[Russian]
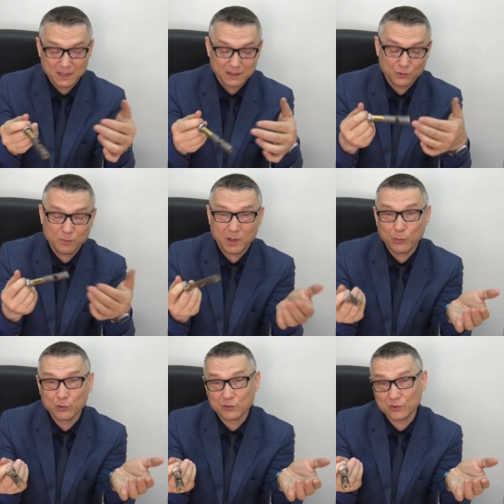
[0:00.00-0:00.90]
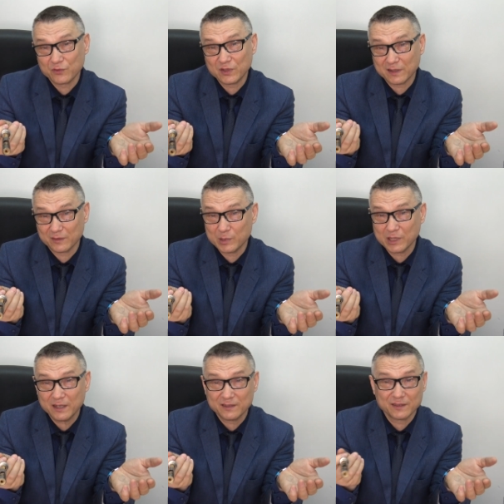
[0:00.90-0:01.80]
Труба полностью вся
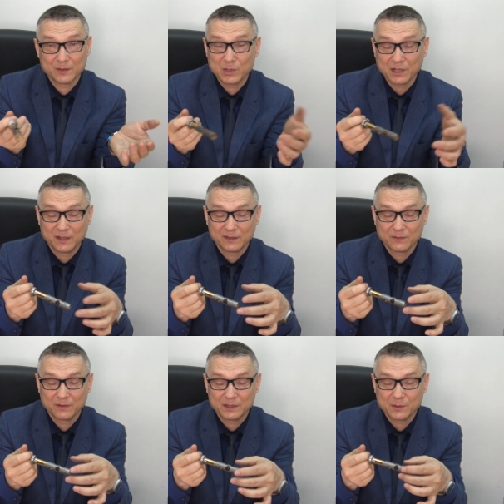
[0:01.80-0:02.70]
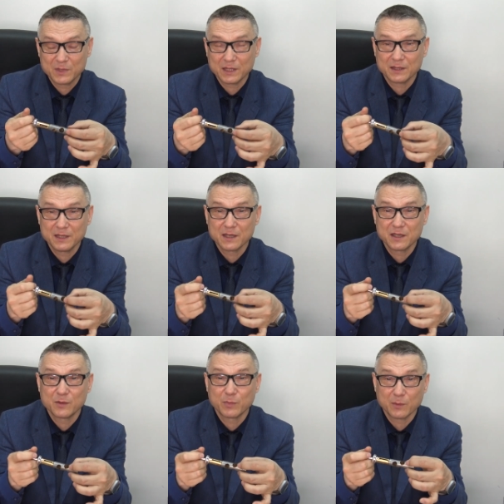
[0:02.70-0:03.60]
разбирается, собирается, в этом нет
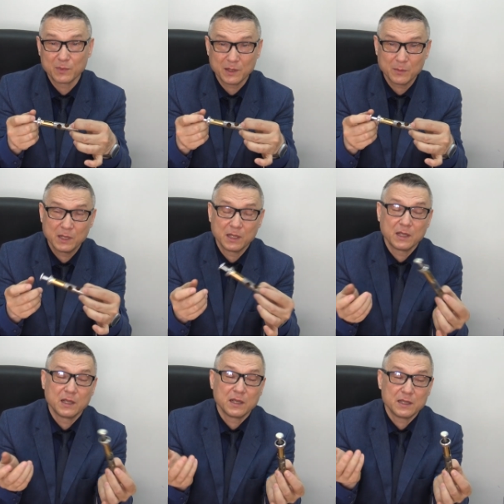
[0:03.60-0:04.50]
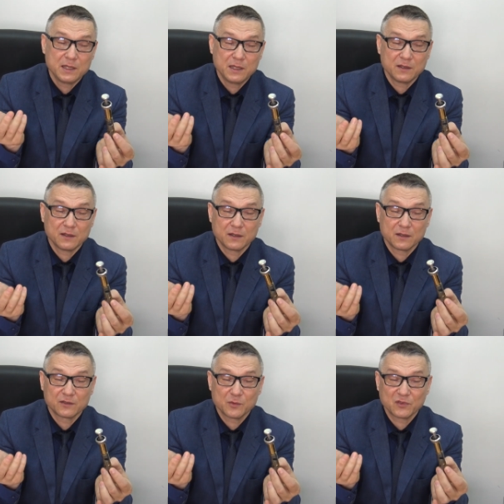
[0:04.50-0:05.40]
никаких проблем. И,
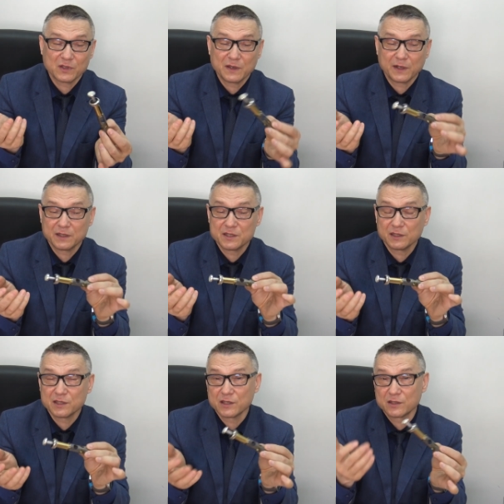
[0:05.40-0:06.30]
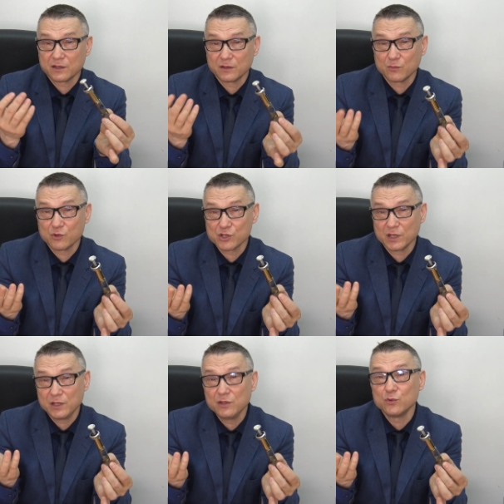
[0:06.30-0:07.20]
э, собственно говоря, делать это можно
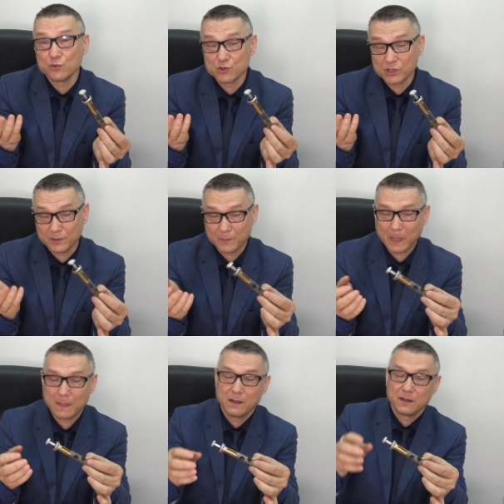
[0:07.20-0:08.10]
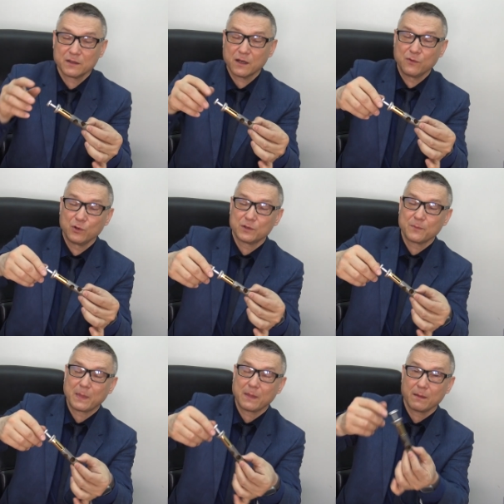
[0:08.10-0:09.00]
и нужно. Так вот,
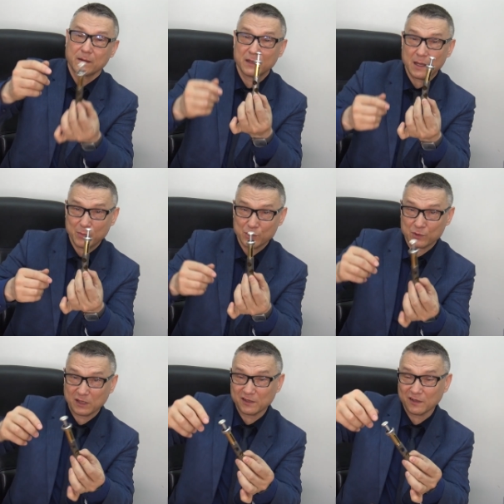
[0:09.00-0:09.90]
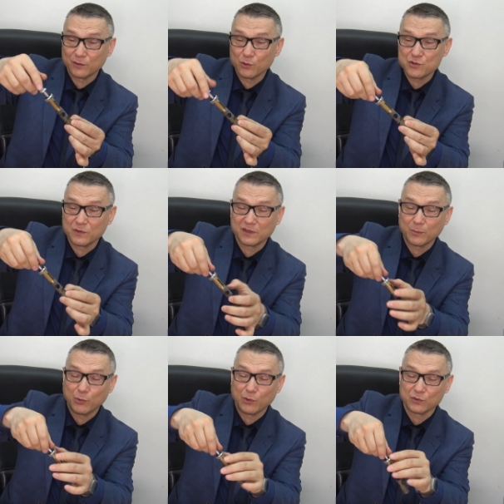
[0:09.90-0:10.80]
клапан у нас раскручивается
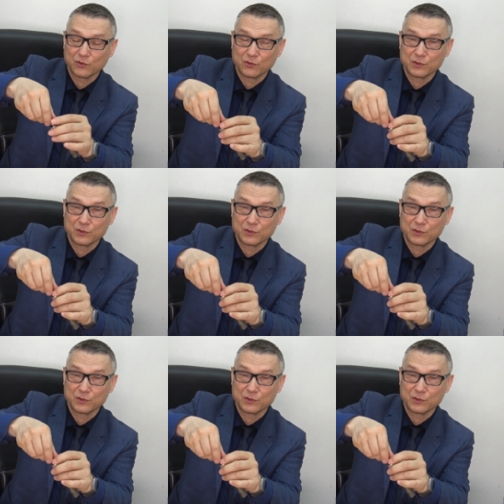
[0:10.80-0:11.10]
полностью,